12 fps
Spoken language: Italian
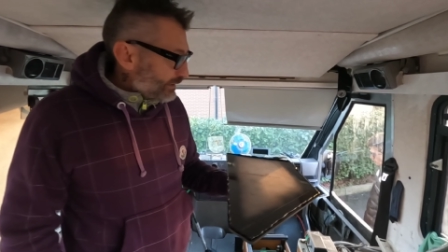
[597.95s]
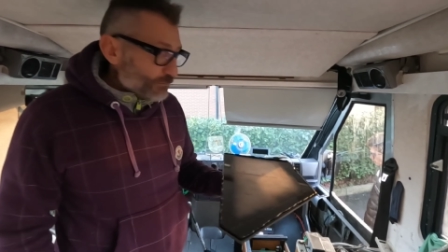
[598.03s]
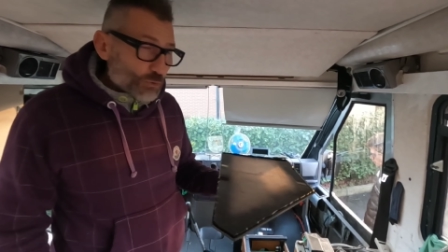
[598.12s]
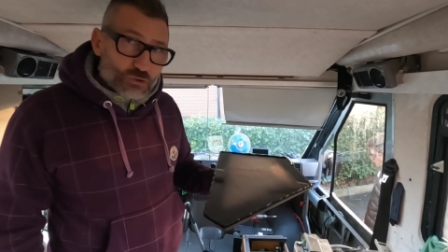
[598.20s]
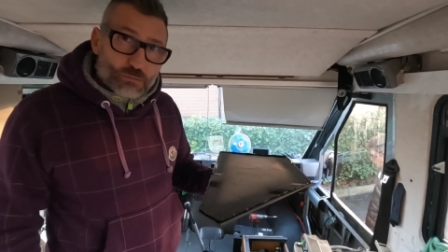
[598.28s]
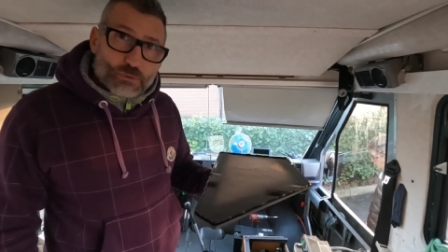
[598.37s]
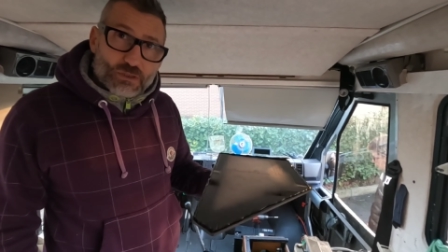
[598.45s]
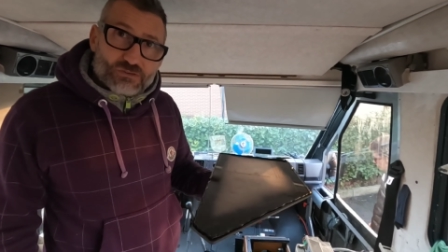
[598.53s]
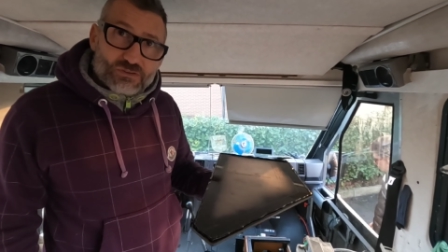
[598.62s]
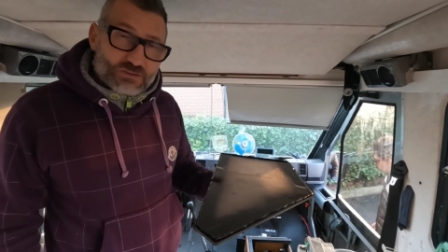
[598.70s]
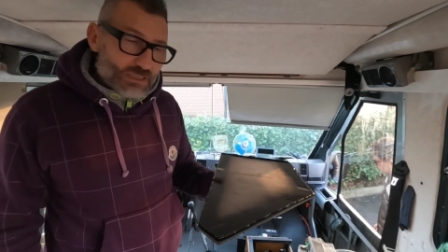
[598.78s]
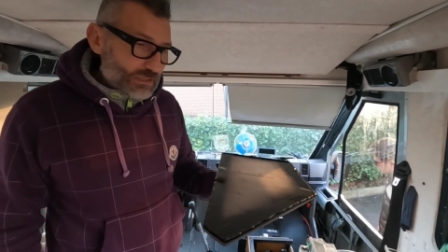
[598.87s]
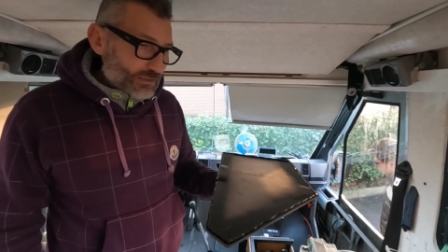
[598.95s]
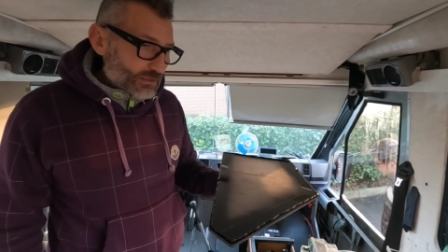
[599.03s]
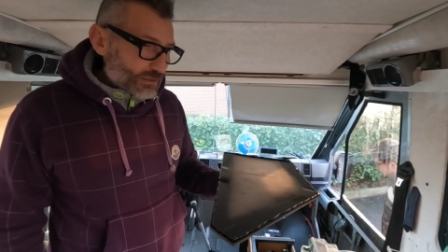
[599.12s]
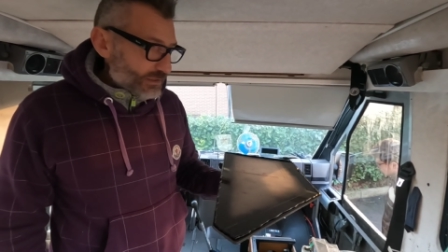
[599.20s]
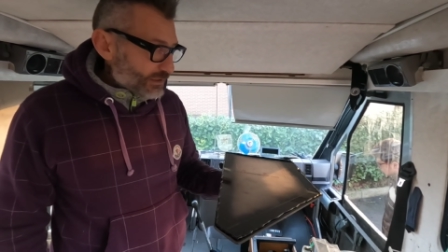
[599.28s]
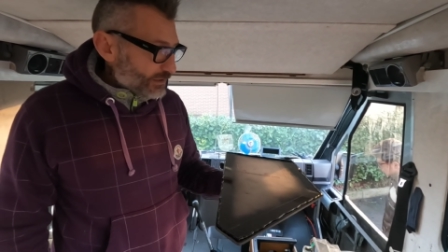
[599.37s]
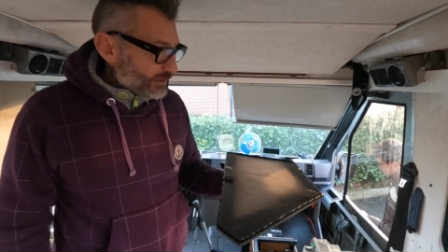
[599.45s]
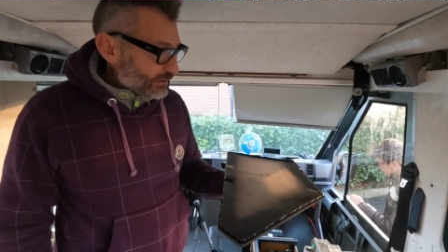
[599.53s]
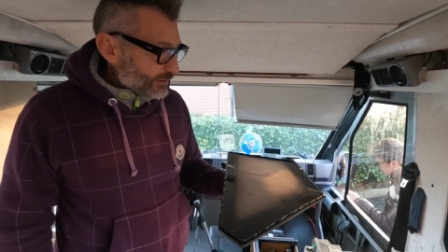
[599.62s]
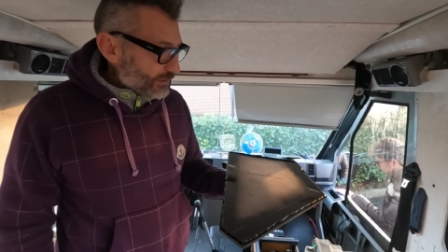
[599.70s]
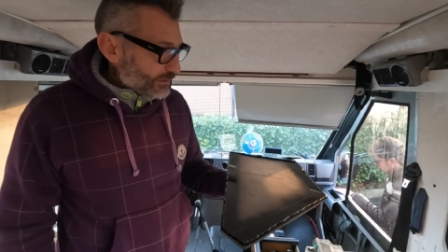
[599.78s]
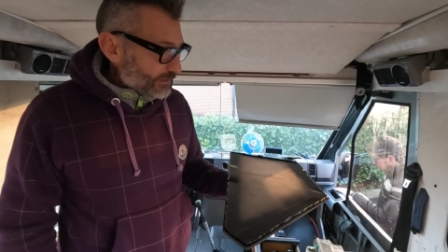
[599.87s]
molto più resistente
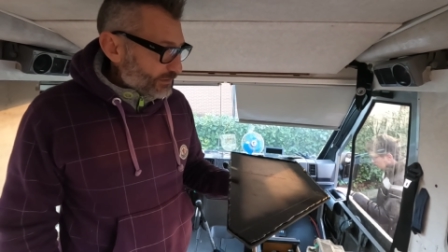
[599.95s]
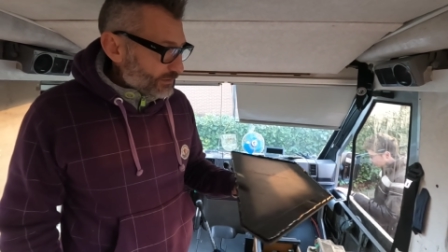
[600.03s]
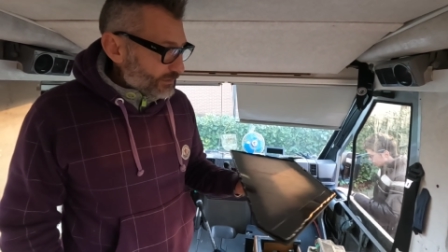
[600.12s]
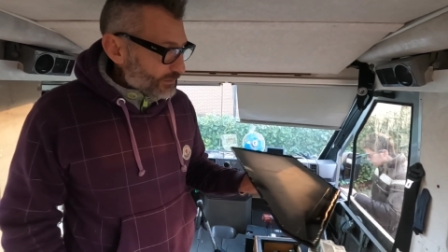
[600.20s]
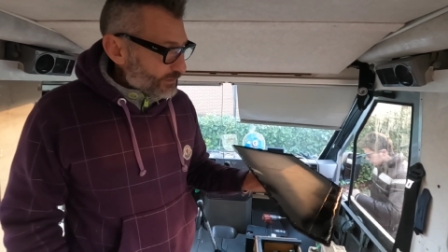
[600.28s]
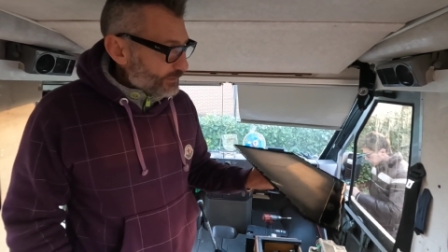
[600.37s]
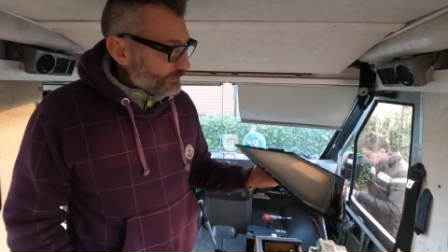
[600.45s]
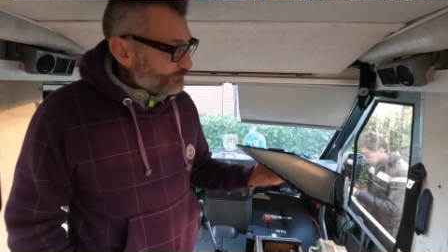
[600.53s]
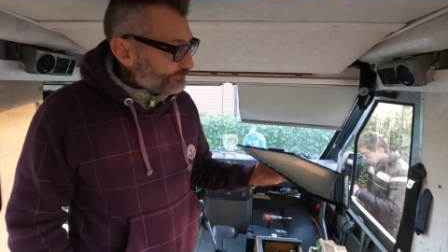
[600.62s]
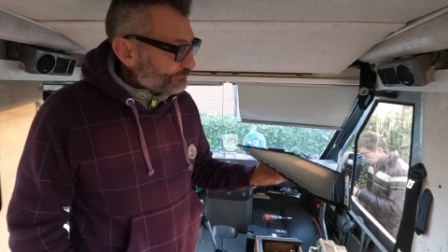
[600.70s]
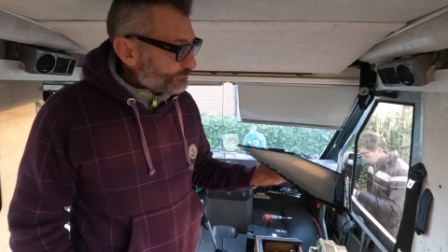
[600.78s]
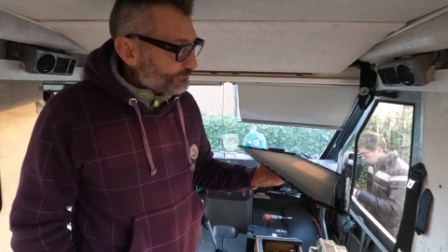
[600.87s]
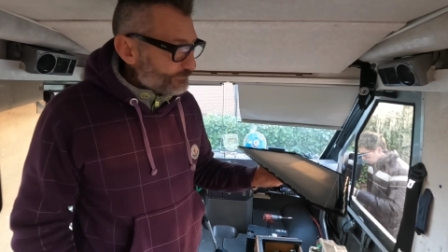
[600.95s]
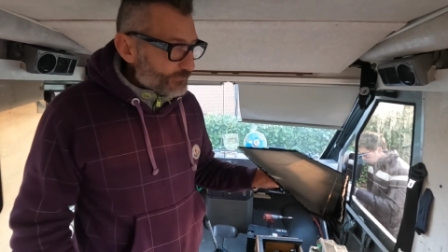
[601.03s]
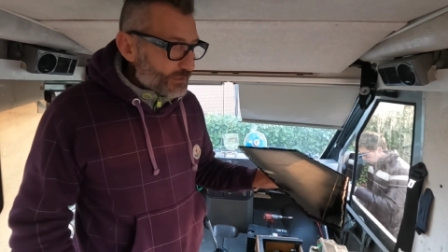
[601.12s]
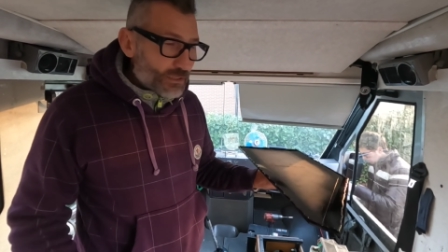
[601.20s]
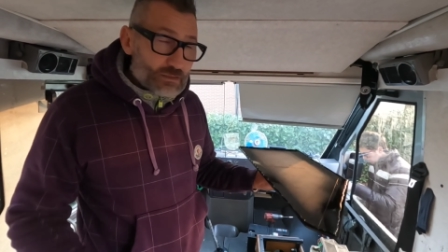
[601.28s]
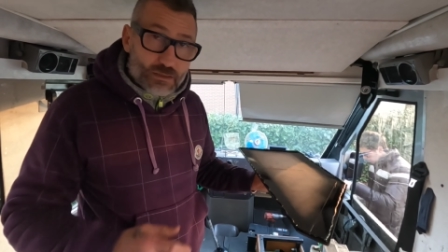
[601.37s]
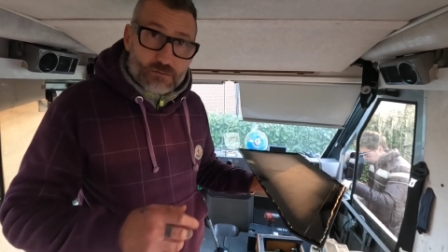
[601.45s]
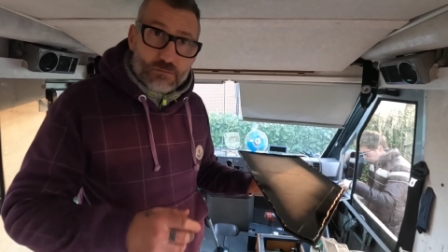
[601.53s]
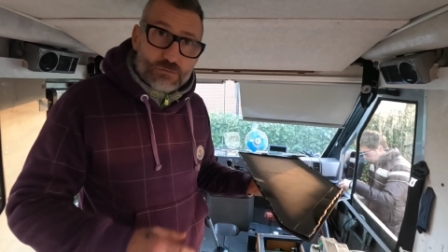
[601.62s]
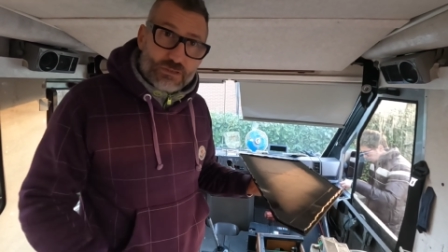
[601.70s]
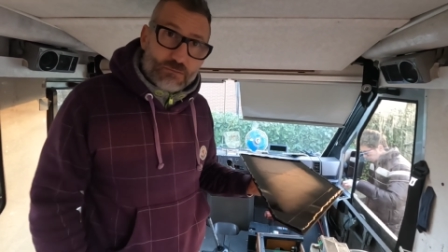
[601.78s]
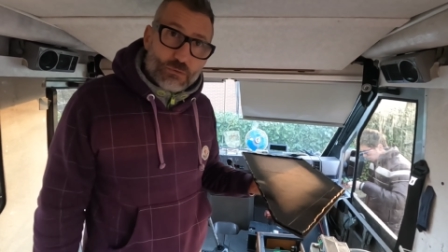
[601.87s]
e niente
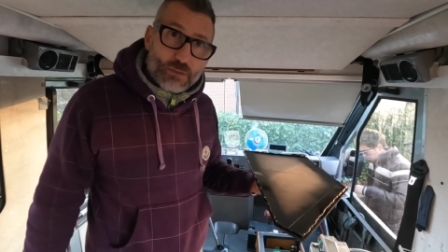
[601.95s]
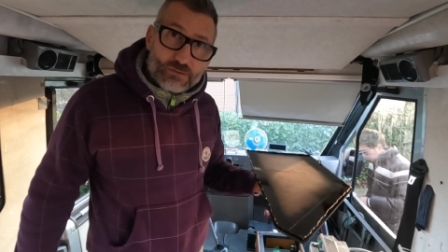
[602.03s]
usiamo